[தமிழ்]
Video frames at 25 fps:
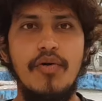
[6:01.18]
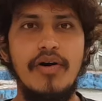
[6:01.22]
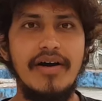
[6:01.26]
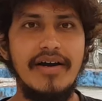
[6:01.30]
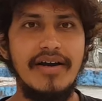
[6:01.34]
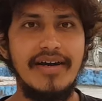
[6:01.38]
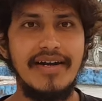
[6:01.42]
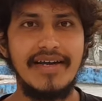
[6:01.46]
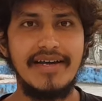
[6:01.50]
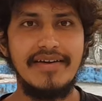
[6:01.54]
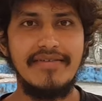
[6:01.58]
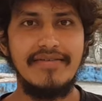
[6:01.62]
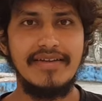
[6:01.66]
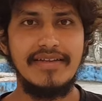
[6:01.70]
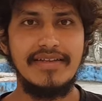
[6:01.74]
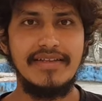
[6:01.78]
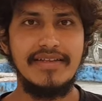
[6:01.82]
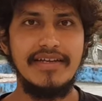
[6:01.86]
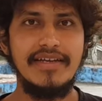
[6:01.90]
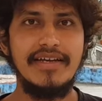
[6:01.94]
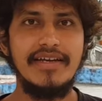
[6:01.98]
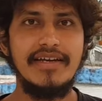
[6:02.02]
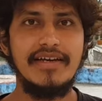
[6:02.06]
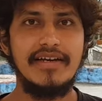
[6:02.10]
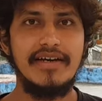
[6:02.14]
உங்களுக்கு
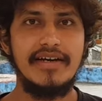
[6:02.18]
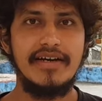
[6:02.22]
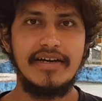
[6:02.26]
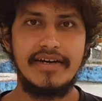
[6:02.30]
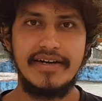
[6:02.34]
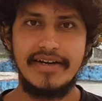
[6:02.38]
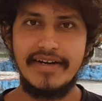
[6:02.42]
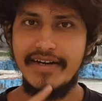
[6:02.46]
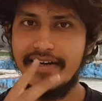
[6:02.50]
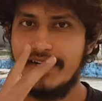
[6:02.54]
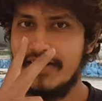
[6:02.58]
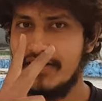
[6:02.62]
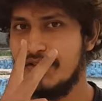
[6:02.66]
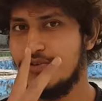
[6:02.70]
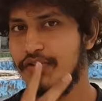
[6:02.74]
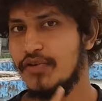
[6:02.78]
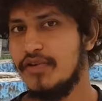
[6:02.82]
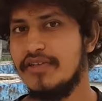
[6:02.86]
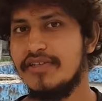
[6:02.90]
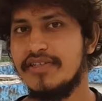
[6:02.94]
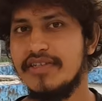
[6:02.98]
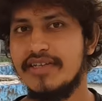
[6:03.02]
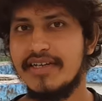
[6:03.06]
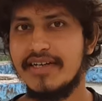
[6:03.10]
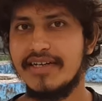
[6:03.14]
வந்து ரெண்டு
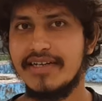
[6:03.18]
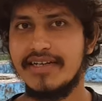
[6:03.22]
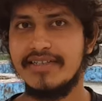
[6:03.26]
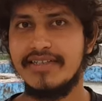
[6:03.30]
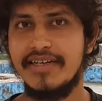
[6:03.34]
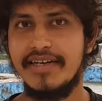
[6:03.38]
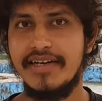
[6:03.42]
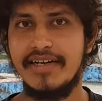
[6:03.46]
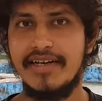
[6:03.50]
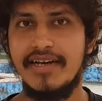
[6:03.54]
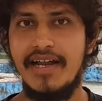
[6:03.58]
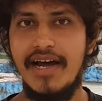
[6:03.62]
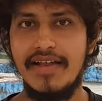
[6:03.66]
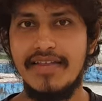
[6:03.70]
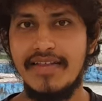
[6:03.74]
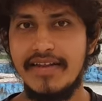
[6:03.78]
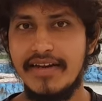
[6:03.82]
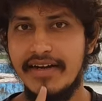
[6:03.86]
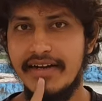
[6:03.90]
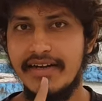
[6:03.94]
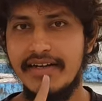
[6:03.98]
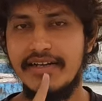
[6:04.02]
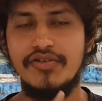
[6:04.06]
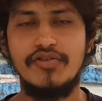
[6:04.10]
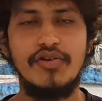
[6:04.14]
சொல்யூஷன் இருக்குது சரிங்களா
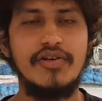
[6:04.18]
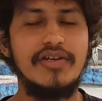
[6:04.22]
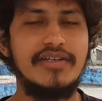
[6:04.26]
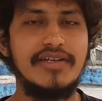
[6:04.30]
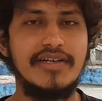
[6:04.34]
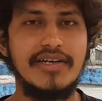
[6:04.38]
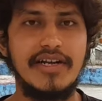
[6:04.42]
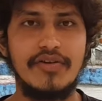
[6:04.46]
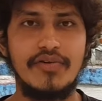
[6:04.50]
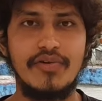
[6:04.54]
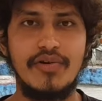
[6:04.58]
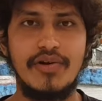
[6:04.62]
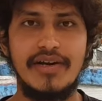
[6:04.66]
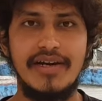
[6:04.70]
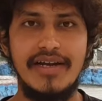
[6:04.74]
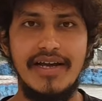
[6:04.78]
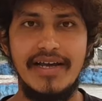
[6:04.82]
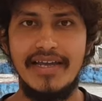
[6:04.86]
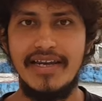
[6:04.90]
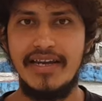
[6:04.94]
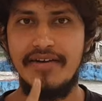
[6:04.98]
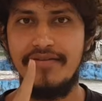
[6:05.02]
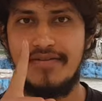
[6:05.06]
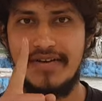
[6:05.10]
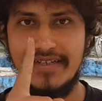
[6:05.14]
அந்த ரெண்டு சொல்யூஷன் நான்
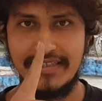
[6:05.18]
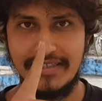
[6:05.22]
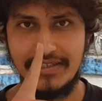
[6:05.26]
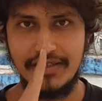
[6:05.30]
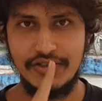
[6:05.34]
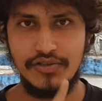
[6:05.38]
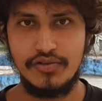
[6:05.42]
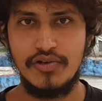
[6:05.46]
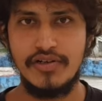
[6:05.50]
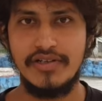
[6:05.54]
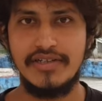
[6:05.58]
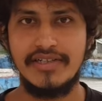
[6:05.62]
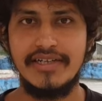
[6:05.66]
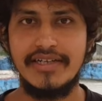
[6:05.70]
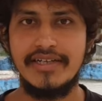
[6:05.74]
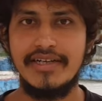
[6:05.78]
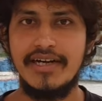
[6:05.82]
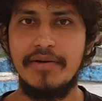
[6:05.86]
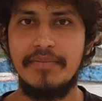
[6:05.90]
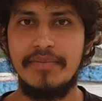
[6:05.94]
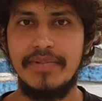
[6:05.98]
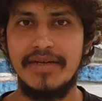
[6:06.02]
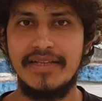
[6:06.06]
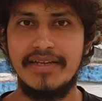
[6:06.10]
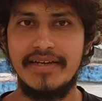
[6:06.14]
சொல்கிறேன் அதில் ஃபஸ்ட்டு சொல்யூஷன்
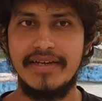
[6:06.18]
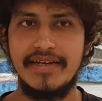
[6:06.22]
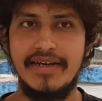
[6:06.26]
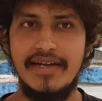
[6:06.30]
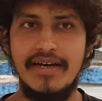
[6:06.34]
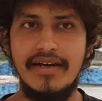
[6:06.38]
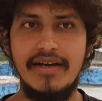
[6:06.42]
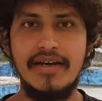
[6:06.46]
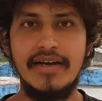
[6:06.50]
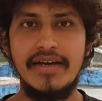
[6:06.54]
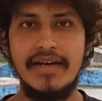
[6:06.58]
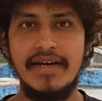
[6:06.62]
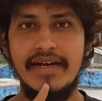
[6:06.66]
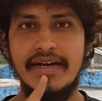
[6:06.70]
என்னென்னு பார்த்தீங்கன்னா